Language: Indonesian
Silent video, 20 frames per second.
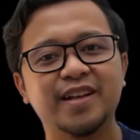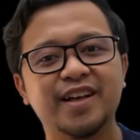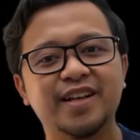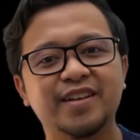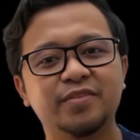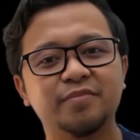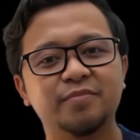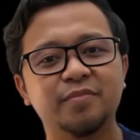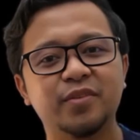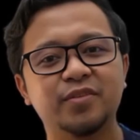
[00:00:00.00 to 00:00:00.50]
The
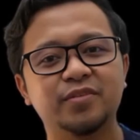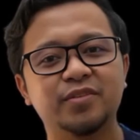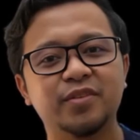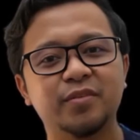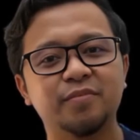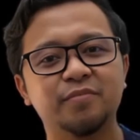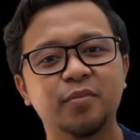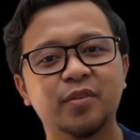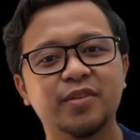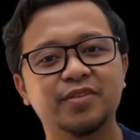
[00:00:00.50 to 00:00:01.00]
next
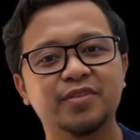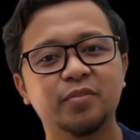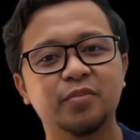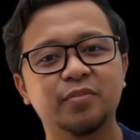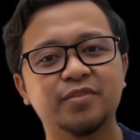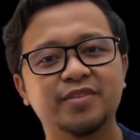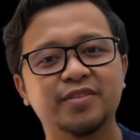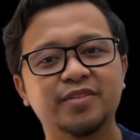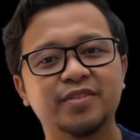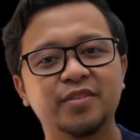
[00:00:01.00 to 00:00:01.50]
version of
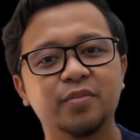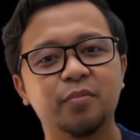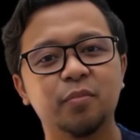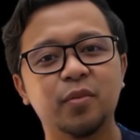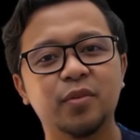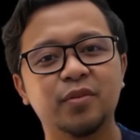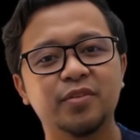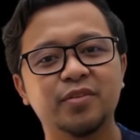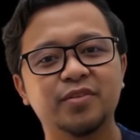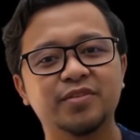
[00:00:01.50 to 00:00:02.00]
Windows is in the
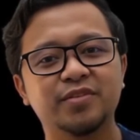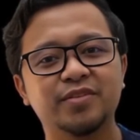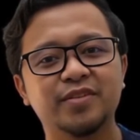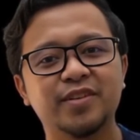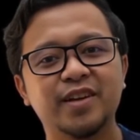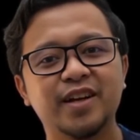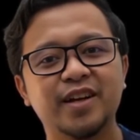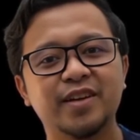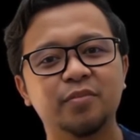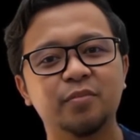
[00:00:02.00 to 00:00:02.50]
work
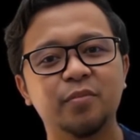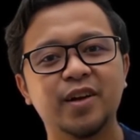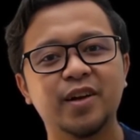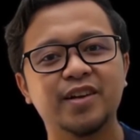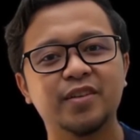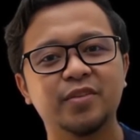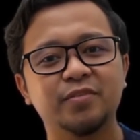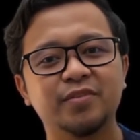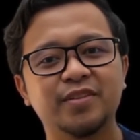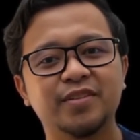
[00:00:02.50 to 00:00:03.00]
and
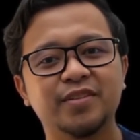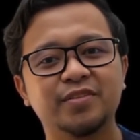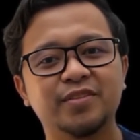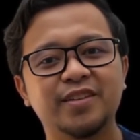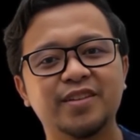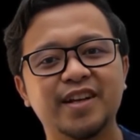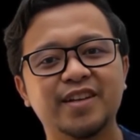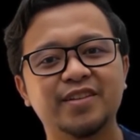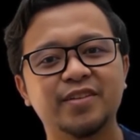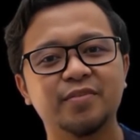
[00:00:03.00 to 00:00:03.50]
while it
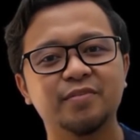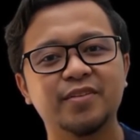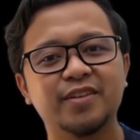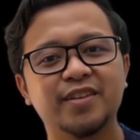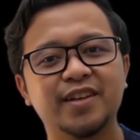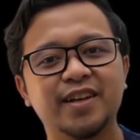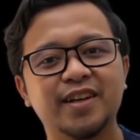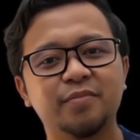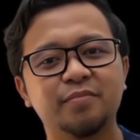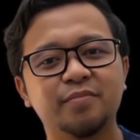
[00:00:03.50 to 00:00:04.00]
doesn't yet have a
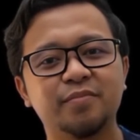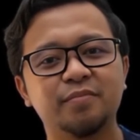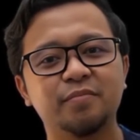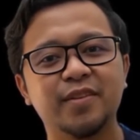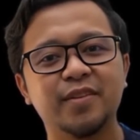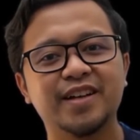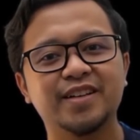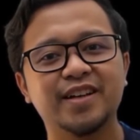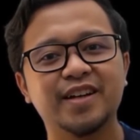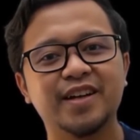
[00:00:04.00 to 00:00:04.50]
name,
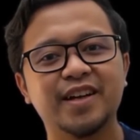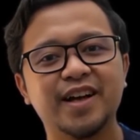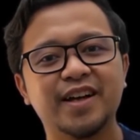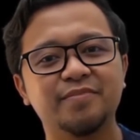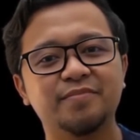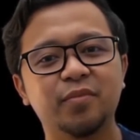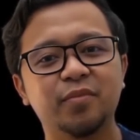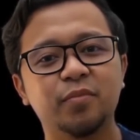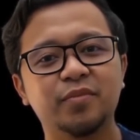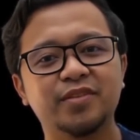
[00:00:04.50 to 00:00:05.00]
many
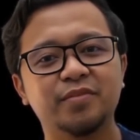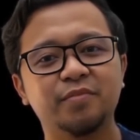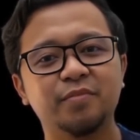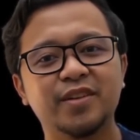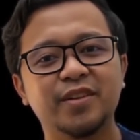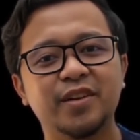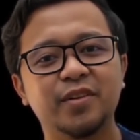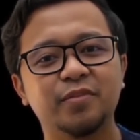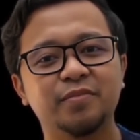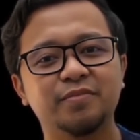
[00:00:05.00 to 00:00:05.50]
have already
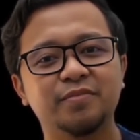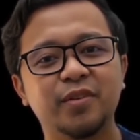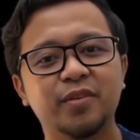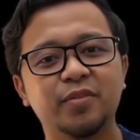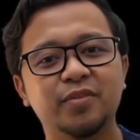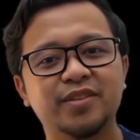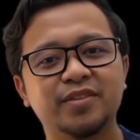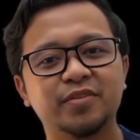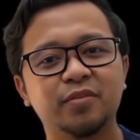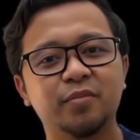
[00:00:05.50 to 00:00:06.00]
begun
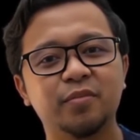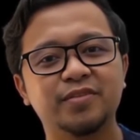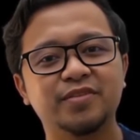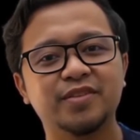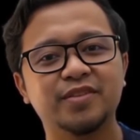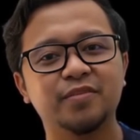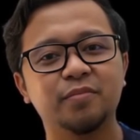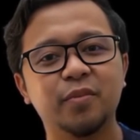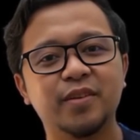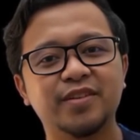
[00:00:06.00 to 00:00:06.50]
referring to
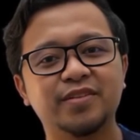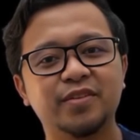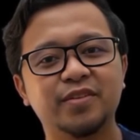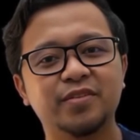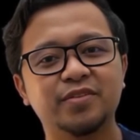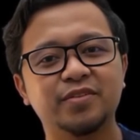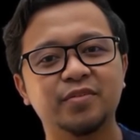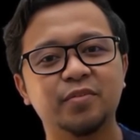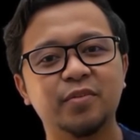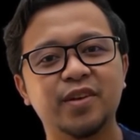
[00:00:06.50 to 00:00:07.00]
it as
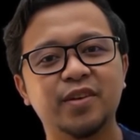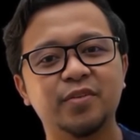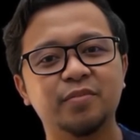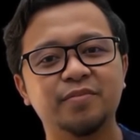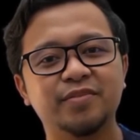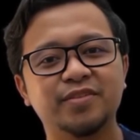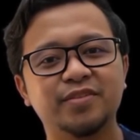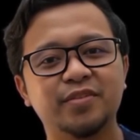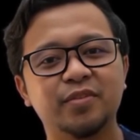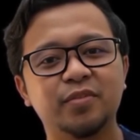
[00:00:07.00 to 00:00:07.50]
Windows
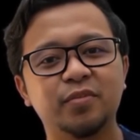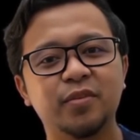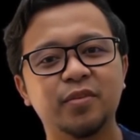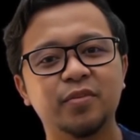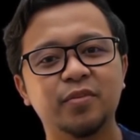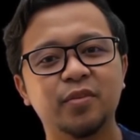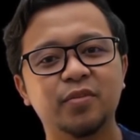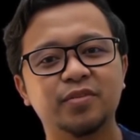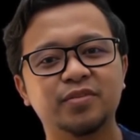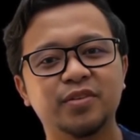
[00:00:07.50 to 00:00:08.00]
12 as the
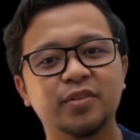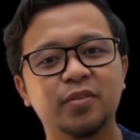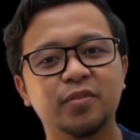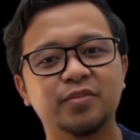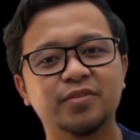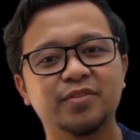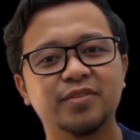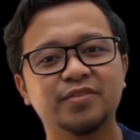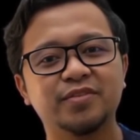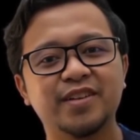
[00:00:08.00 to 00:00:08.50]

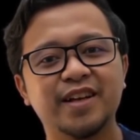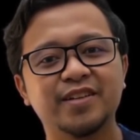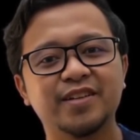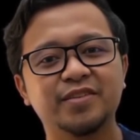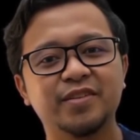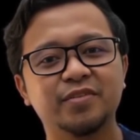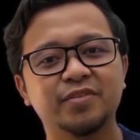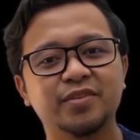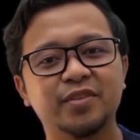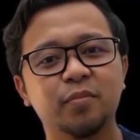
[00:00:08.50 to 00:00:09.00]
chronological
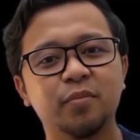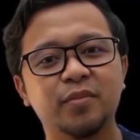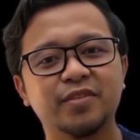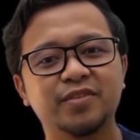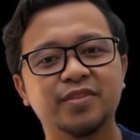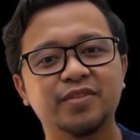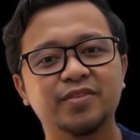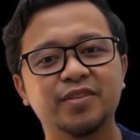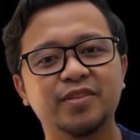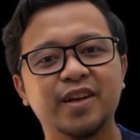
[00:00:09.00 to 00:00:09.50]
successor to
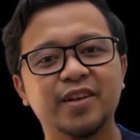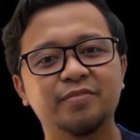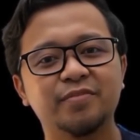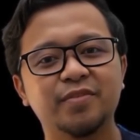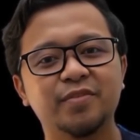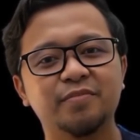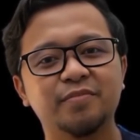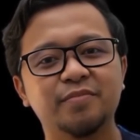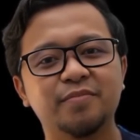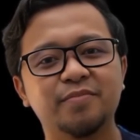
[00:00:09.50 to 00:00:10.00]
Windows
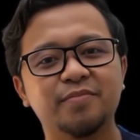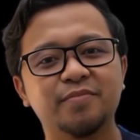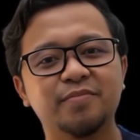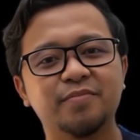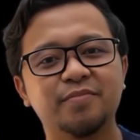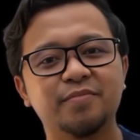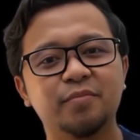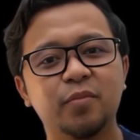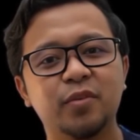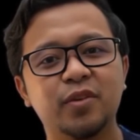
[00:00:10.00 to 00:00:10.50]
11.
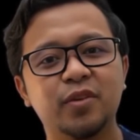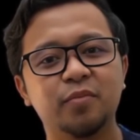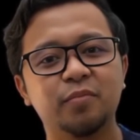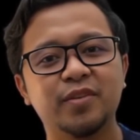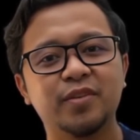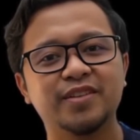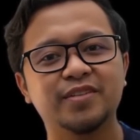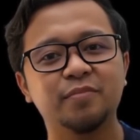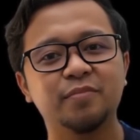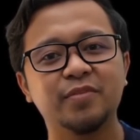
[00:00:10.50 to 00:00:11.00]
We're
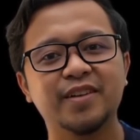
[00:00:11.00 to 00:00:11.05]
already